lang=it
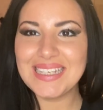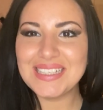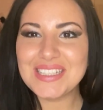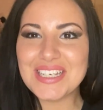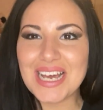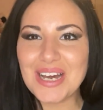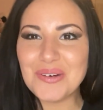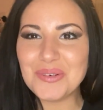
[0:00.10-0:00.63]

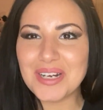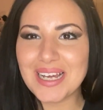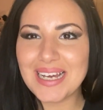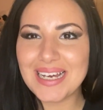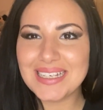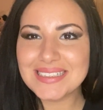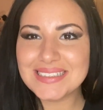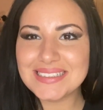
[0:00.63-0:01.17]
Ciao
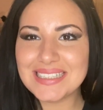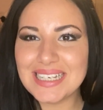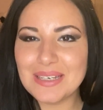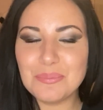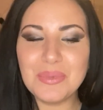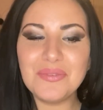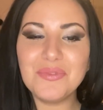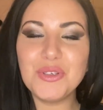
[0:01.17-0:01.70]

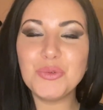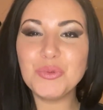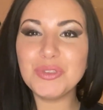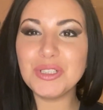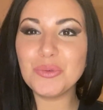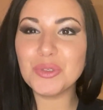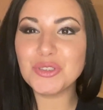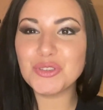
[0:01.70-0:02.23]
ragazze,
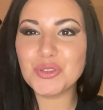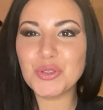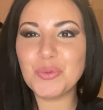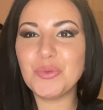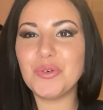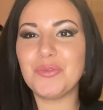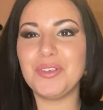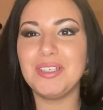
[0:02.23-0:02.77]
benvenuti in questo
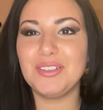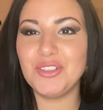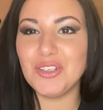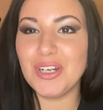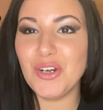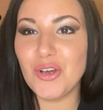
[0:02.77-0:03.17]
nuovo video.